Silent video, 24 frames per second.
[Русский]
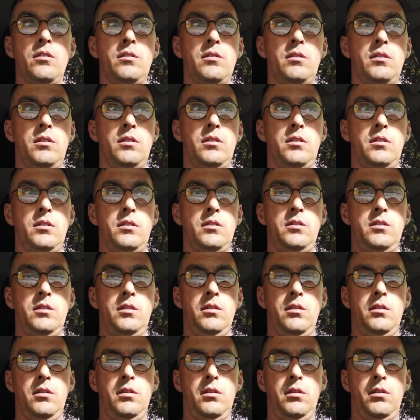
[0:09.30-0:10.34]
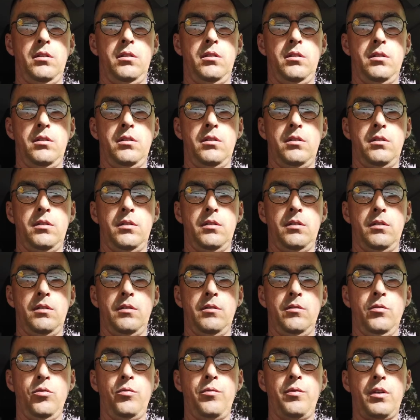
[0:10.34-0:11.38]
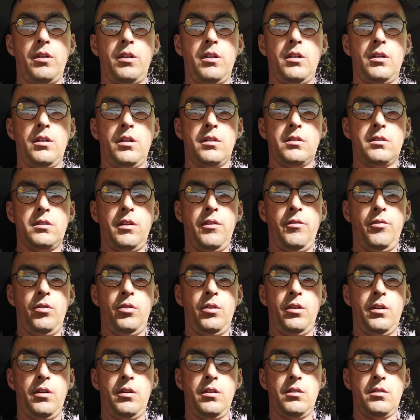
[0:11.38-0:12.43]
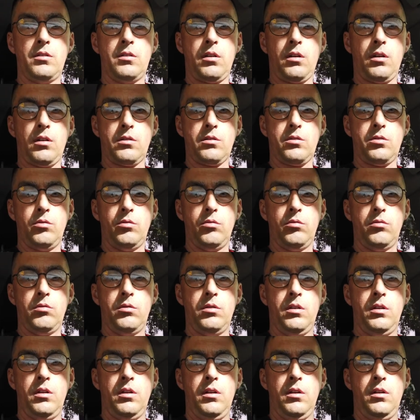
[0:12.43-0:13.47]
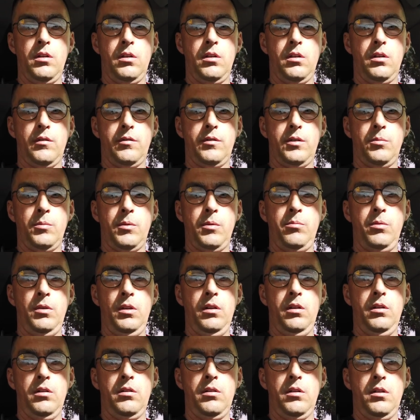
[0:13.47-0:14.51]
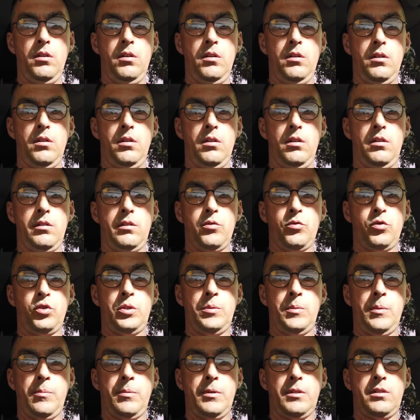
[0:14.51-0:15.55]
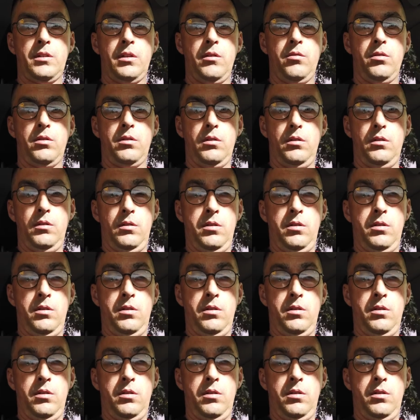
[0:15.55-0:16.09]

Э, делал, ну вернее как, ставил на регистрацию автомобиль. Для того, чтобы поставить